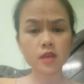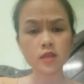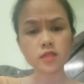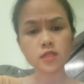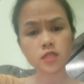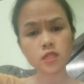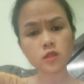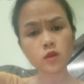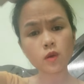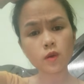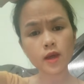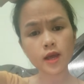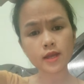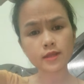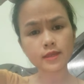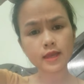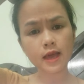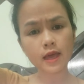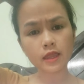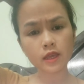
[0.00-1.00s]
sito ha
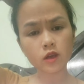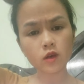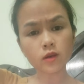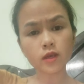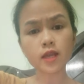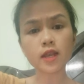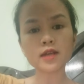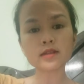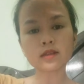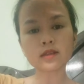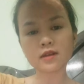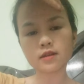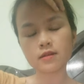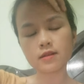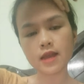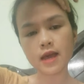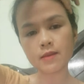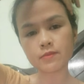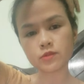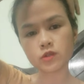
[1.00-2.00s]
Hata thì có nghĩa là thử
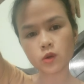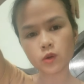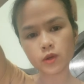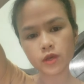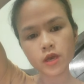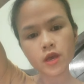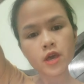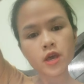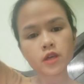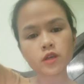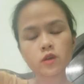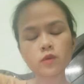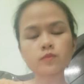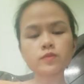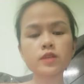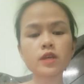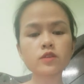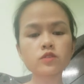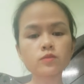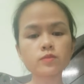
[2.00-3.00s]
làm rồi
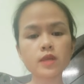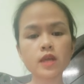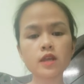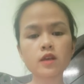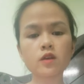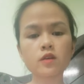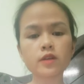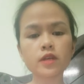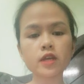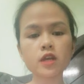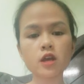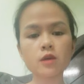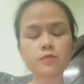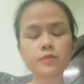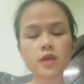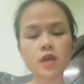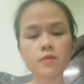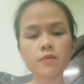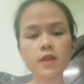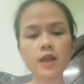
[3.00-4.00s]
Cũng cho chúng ta lại còn kết hợp
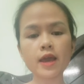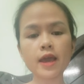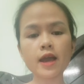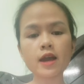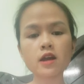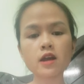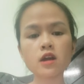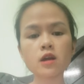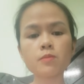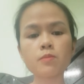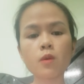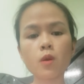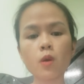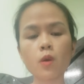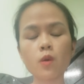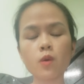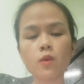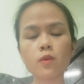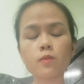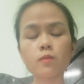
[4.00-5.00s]
thêm với lại
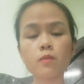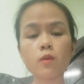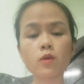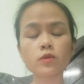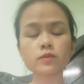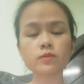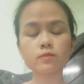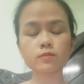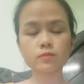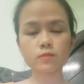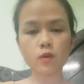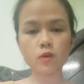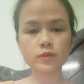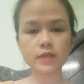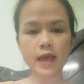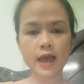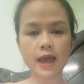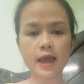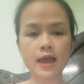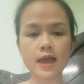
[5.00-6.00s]
Aobo
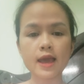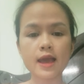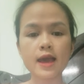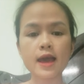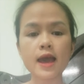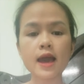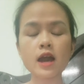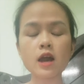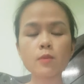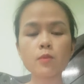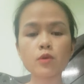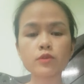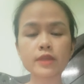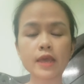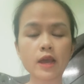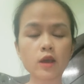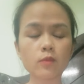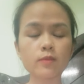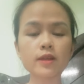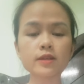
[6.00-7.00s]
Bota
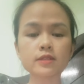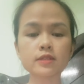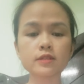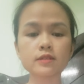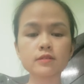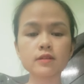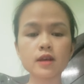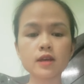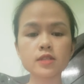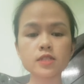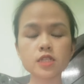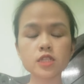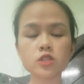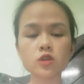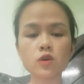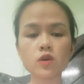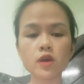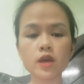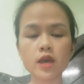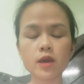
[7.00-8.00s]
Aobota cũng là thử
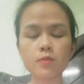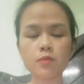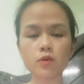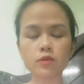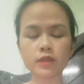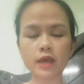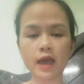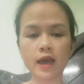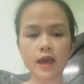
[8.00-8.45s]
sito ờ, Shito